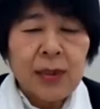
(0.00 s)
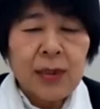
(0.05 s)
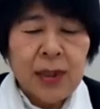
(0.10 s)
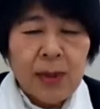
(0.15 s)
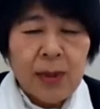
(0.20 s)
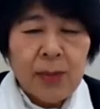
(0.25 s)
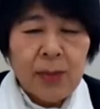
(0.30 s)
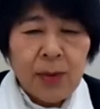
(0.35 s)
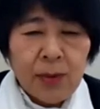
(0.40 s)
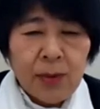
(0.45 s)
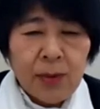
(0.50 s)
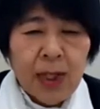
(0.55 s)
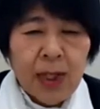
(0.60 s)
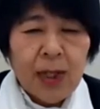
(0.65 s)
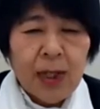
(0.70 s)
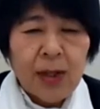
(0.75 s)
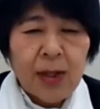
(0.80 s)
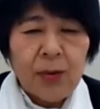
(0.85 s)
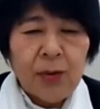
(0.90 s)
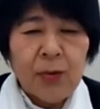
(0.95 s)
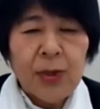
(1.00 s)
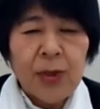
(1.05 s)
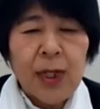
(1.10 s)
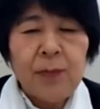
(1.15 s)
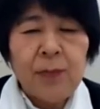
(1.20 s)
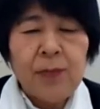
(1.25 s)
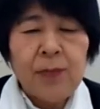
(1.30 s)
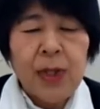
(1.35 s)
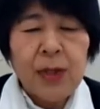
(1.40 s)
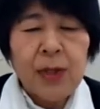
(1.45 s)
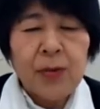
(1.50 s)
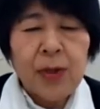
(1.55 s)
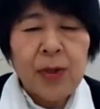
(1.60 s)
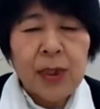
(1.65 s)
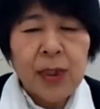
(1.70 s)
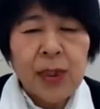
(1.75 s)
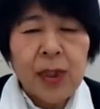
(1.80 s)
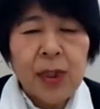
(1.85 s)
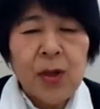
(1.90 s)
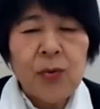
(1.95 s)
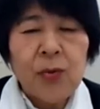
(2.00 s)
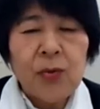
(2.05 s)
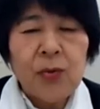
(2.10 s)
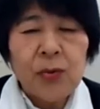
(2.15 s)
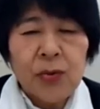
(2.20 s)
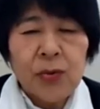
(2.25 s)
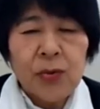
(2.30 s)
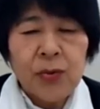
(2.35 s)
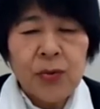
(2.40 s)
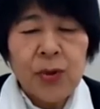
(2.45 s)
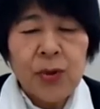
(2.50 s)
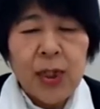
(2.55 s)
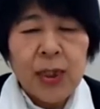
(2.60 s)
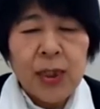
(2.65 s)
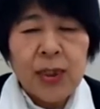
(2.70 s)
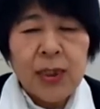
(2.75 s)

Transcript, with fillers: 様はご年配の方が多く、